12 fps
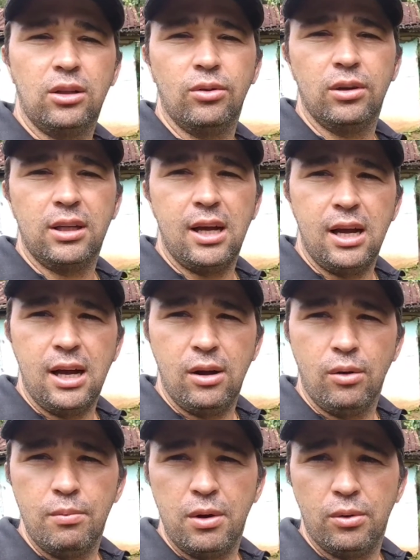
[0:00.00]
toda
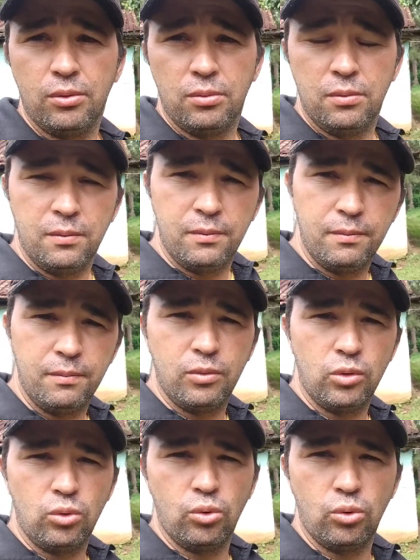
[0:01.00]
o meu
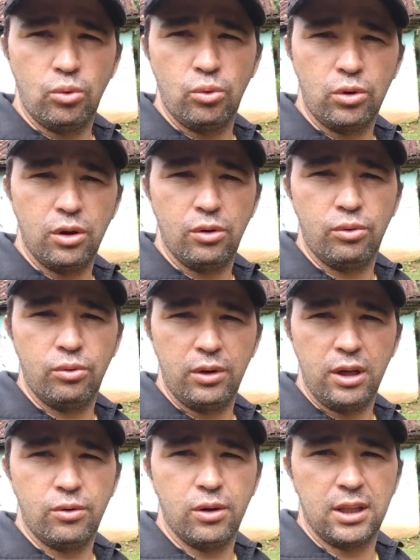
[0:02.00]
o, o que eu
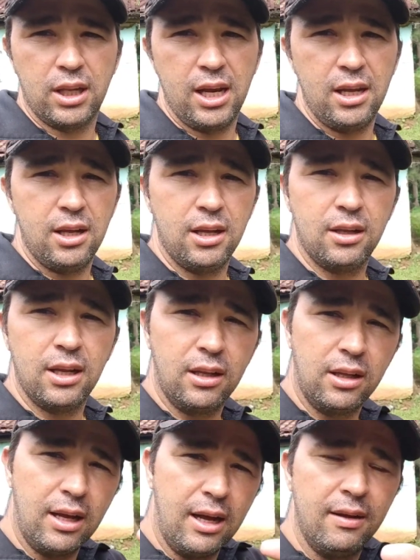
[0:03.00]
encontrei
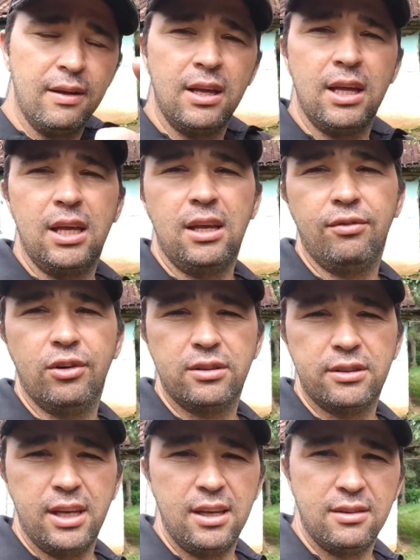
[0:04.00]
e
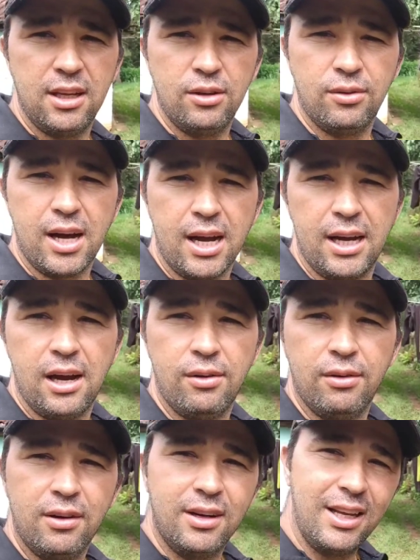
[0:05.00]
vocês aí do
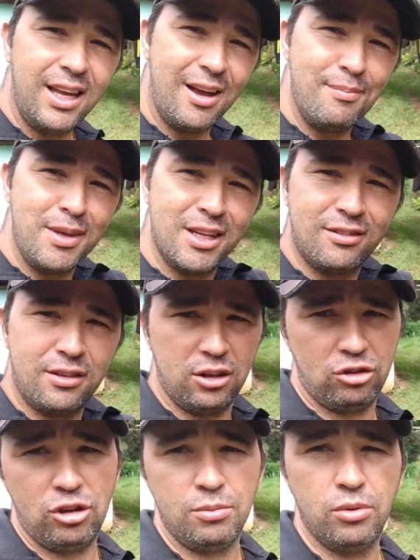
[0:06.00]
canal é a minha
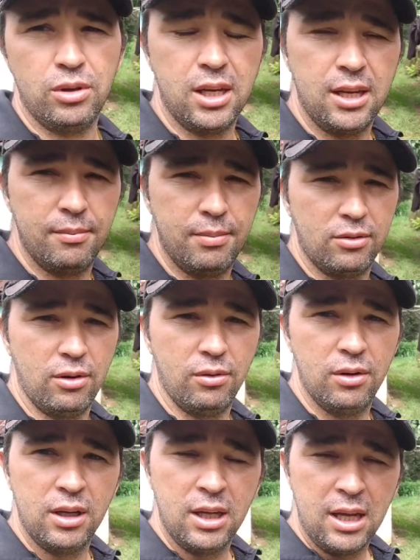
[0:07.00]
testemunha aí, pessoal.
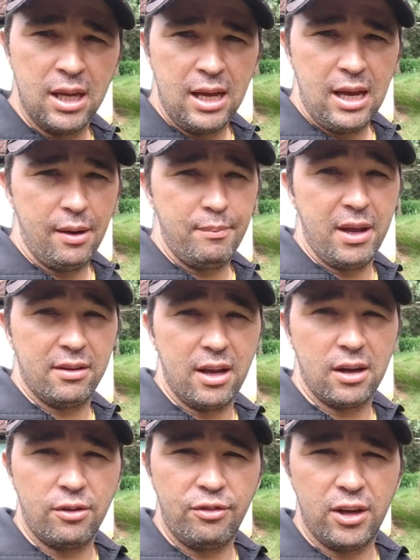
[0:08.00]

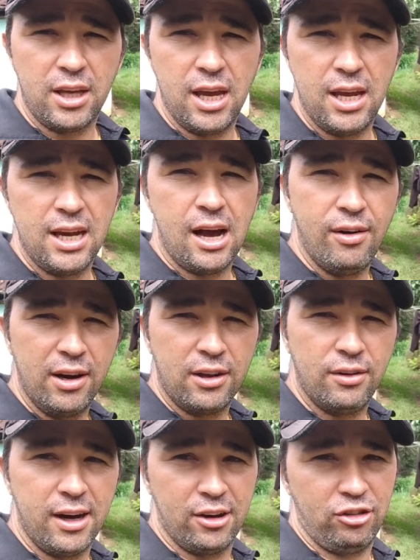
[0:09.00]
Apesar que eu fiquei na hora
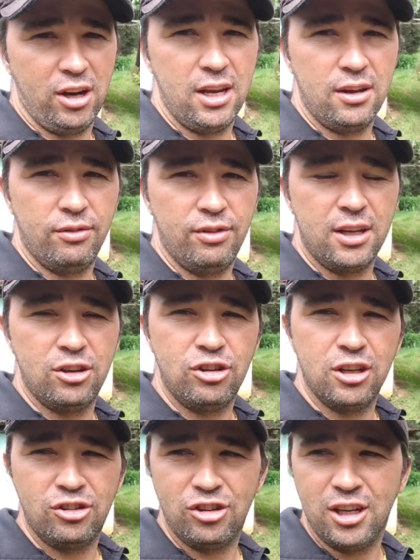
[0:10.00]
que eu achei que eu vi que
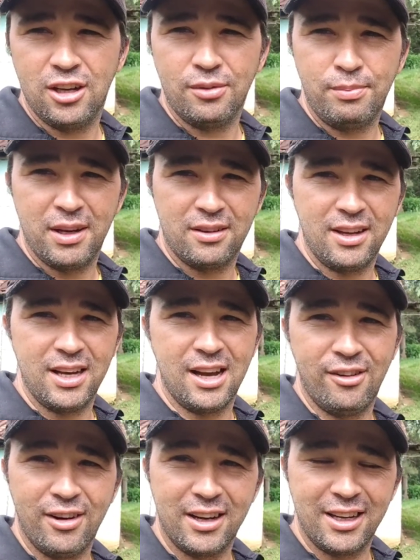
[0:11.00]
tinha dinheiro, pensei
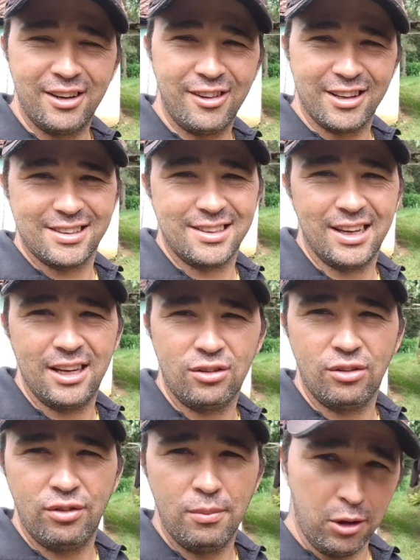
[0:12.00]
na hora, nossa,
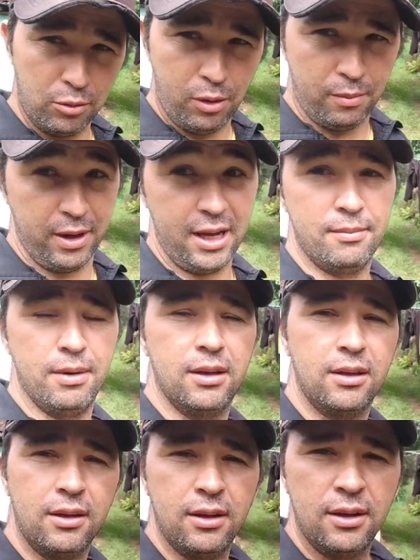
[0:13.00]
resolvi meus problemas.
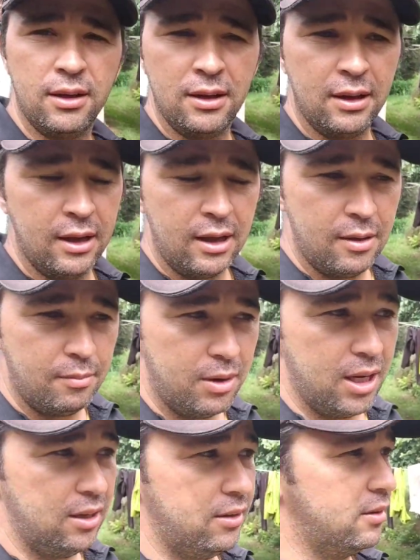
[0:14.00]

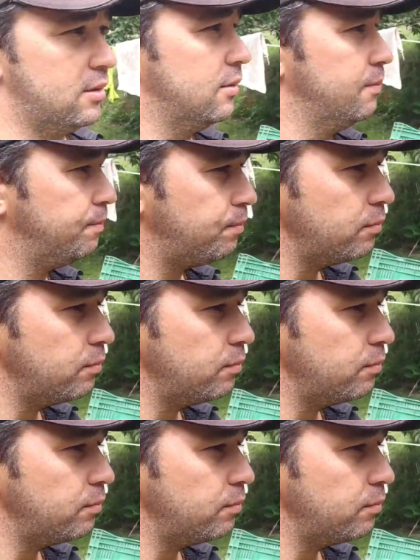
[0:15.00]
Mas